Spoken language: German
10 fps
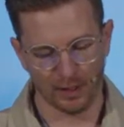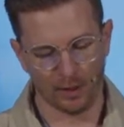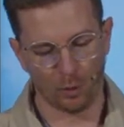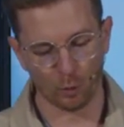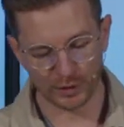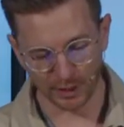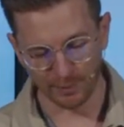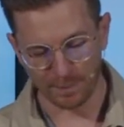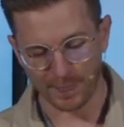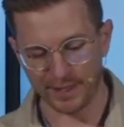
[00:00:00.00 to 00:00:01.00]
Oder
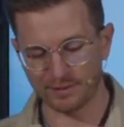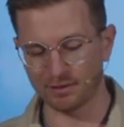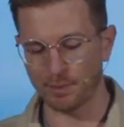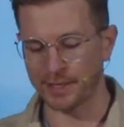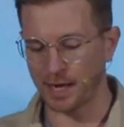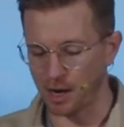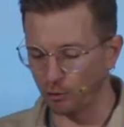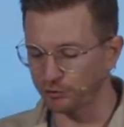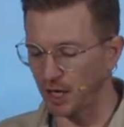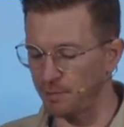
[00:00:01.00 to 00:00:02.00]
ist es meine
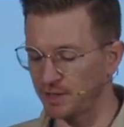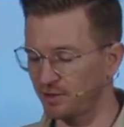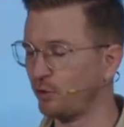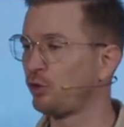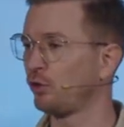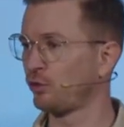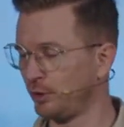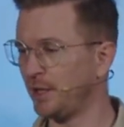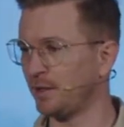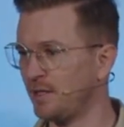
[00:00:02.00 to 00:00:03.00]
Aufgabe, das zu
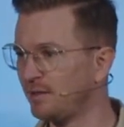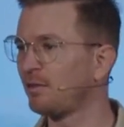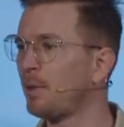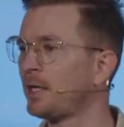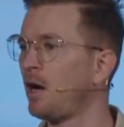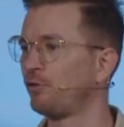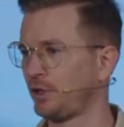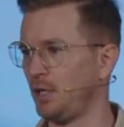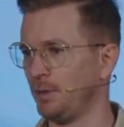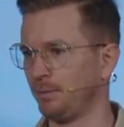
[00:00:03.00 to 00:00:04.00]
kontrollieren? Ist es meine
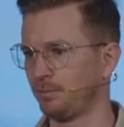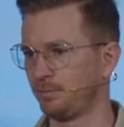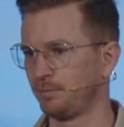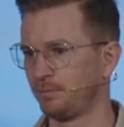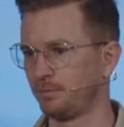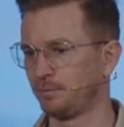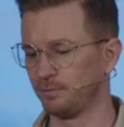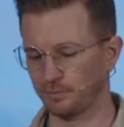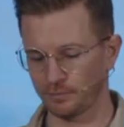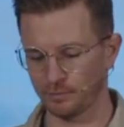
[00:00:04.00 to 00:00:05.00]
Aufgabe?
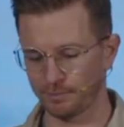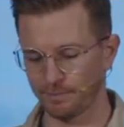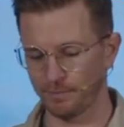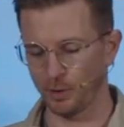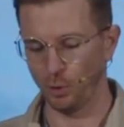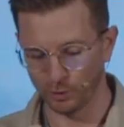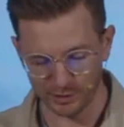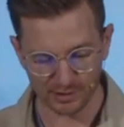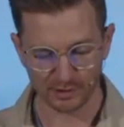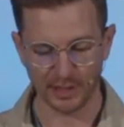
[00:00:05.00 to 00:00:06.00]

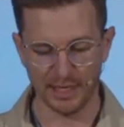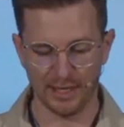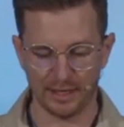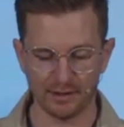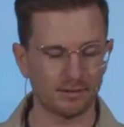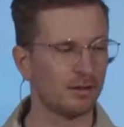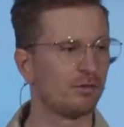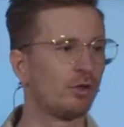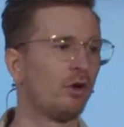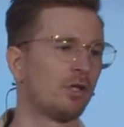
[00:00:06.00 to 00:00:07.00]
Und ist es
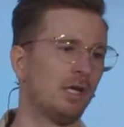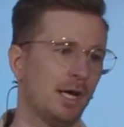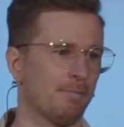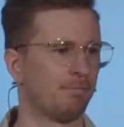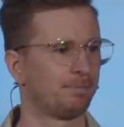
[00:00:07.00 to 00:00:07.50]
für Gott allein?